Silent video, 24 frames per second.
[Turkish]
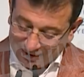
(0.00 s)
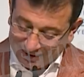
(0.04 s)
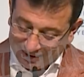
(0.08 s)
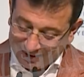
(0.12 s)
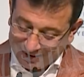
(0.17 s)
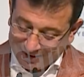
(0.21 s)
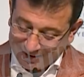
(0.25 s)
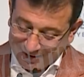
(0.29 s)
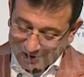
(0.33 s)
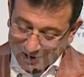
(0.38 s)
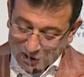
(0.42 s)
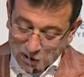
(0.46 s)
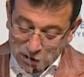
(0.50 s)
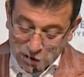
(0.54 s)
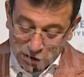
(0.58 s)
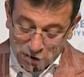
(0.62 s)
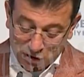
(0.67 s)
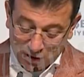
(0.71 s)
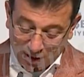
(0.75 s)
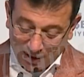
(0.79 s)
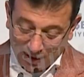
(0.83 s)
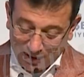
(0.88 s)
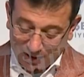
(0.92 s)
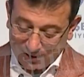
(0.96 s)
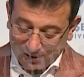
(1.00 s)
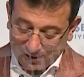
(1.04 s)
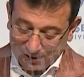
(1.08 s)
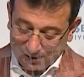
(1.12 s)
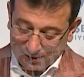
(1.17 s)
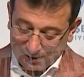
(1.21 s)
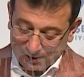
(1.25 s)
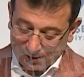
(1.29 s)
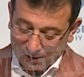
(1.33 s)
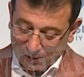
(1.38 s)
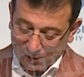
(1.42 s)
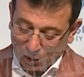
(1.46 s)
e, iş
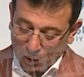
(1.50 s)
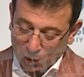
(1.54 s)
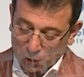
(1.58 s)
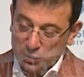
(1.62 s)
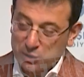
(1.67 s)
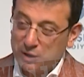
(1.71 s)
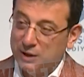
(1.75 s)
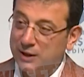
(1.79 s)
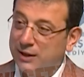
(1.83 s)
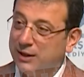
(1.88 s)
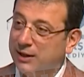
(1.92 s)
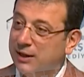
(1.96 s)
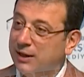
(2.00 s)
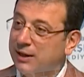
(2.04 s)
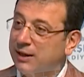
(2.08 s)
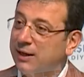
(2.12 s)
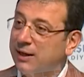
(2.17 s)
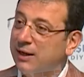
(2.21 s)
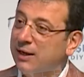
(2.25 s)
değil e, olsa gerek.